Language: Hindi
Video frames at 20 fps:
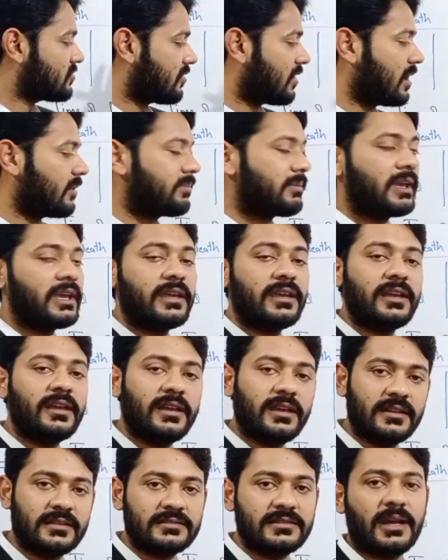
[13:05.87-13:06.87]
जो
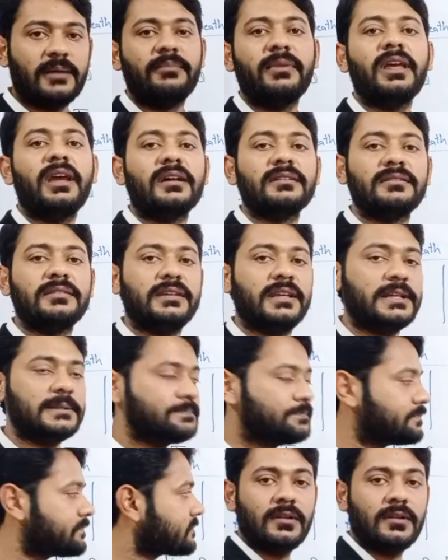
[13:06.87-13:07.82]
आपके सामने आती हैं